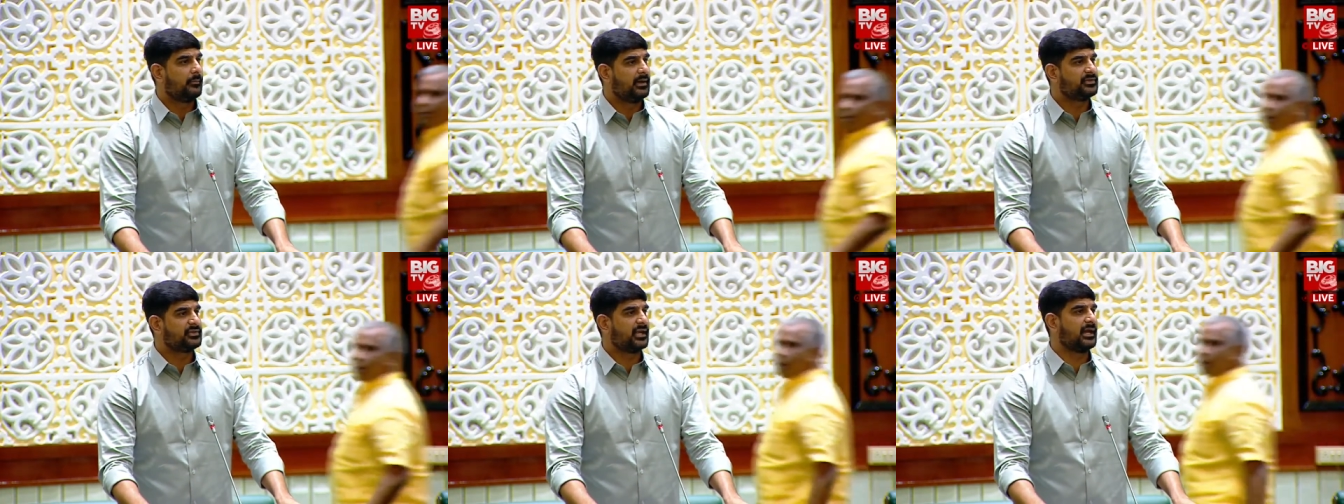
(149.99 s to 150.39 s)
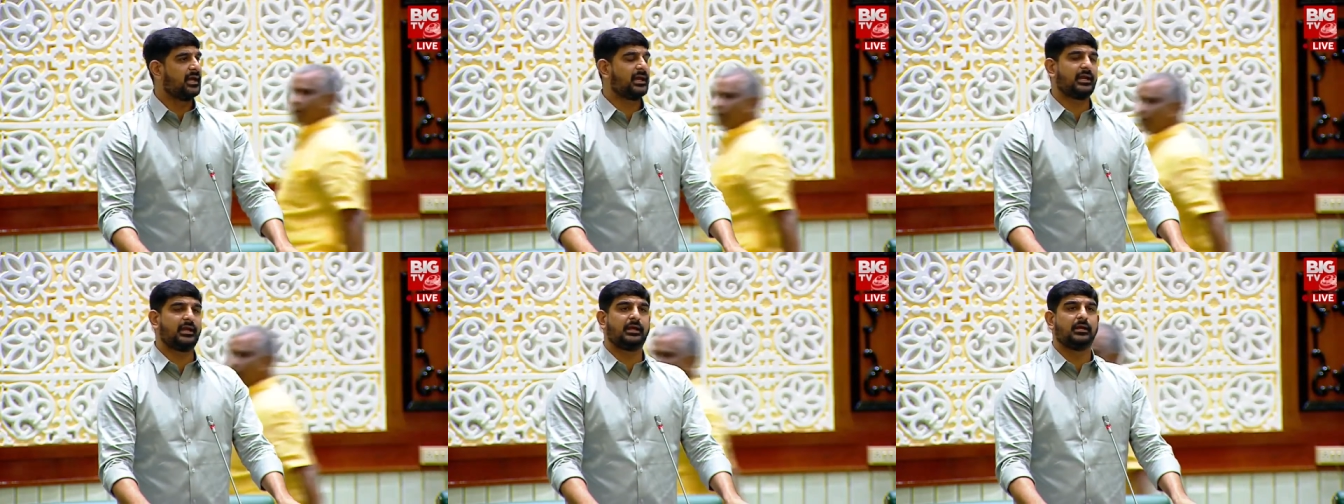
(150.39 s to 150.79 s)
మంత్రి
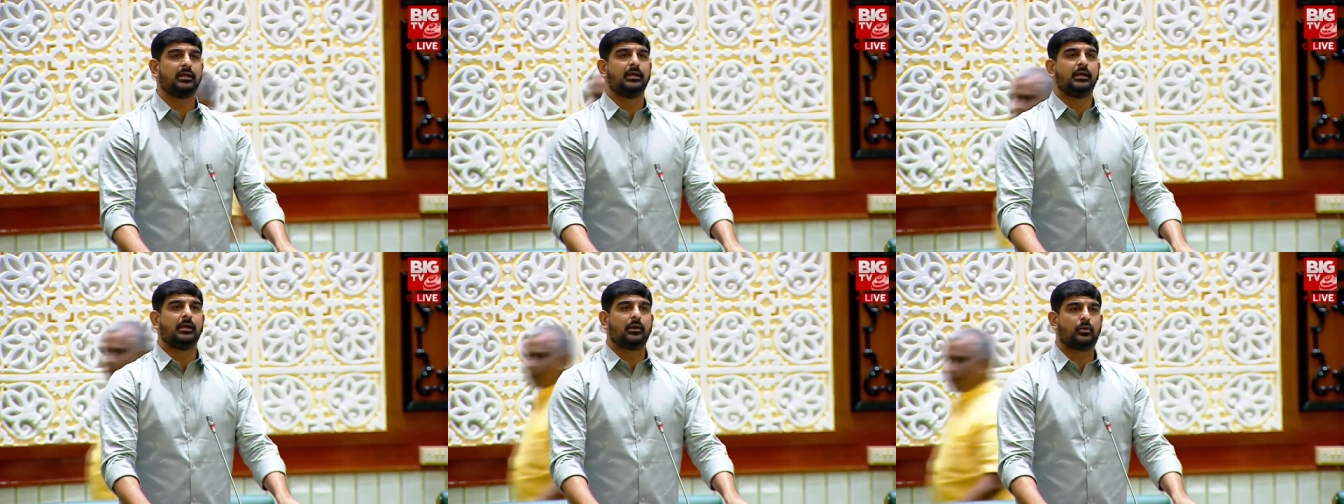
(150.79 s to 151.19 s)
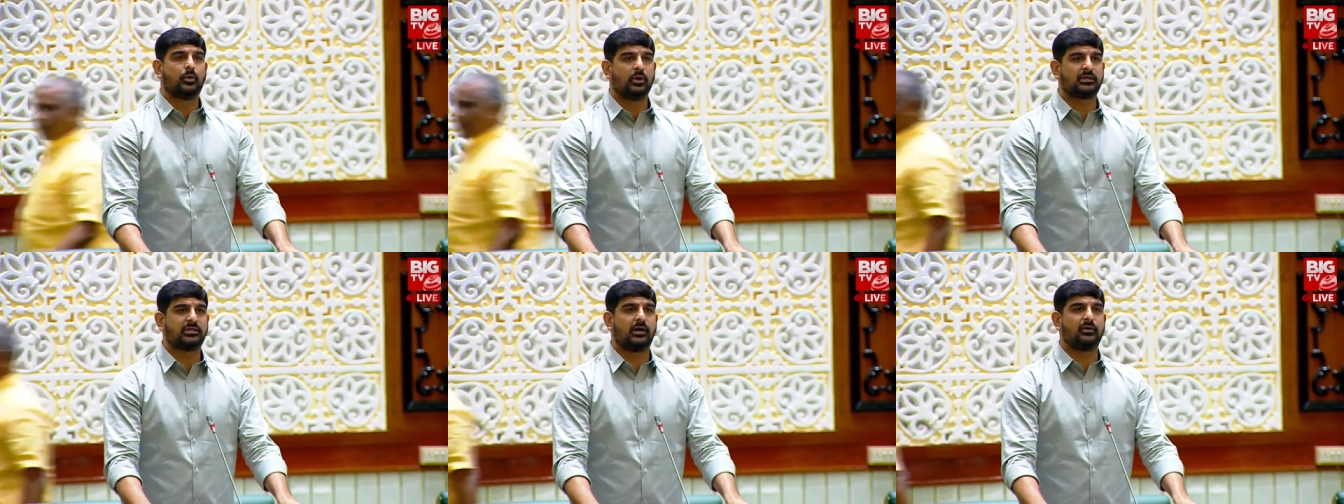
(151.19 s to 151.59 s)
గారిని
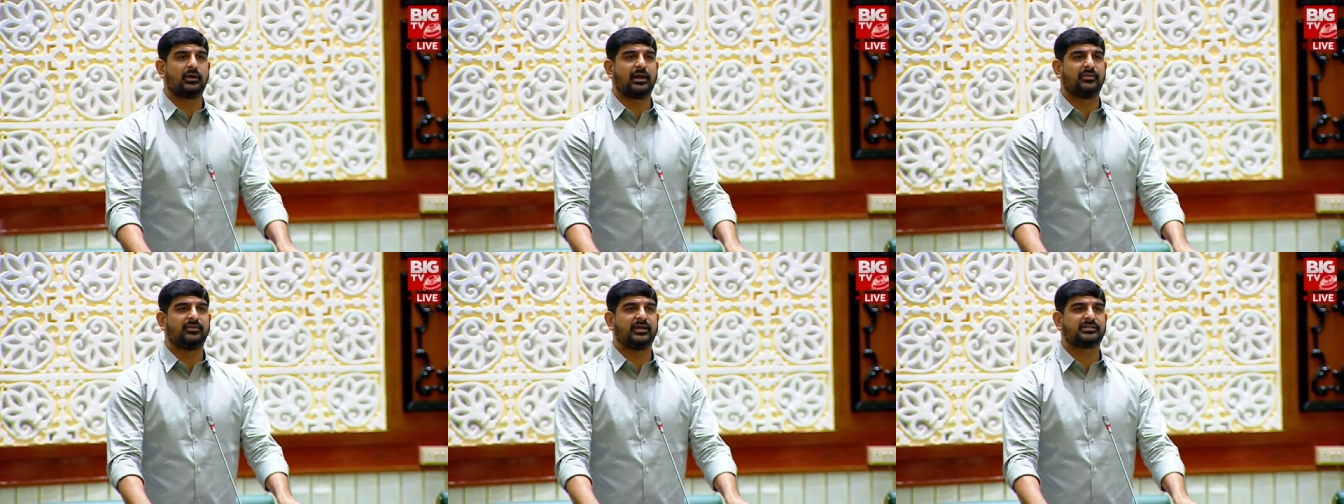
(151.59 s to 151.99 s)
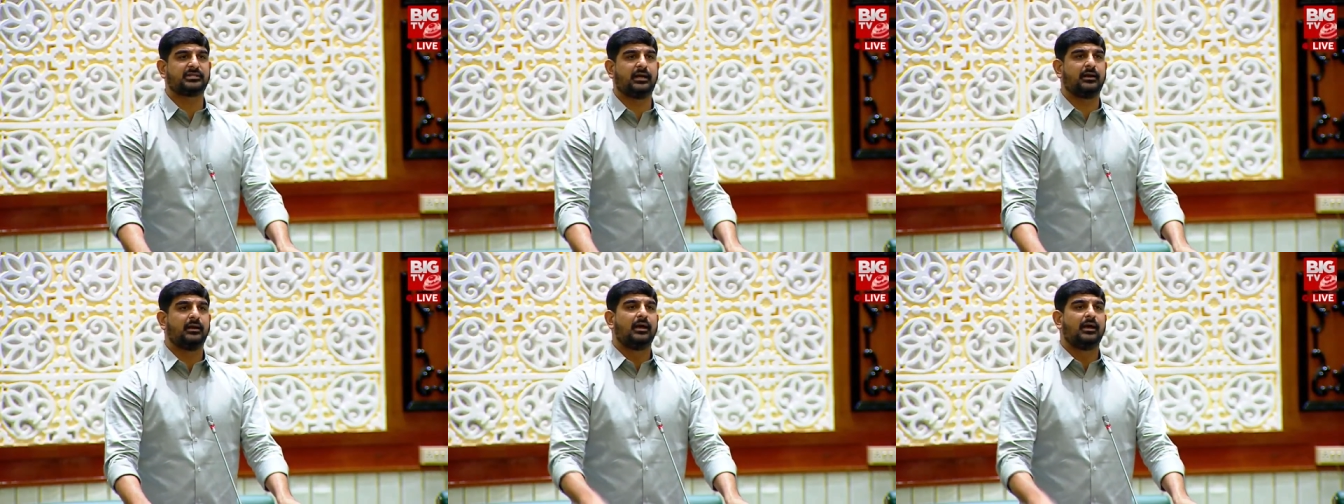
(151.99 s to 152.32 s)
కోరుతా ఉన్నాను అధ్యక్ష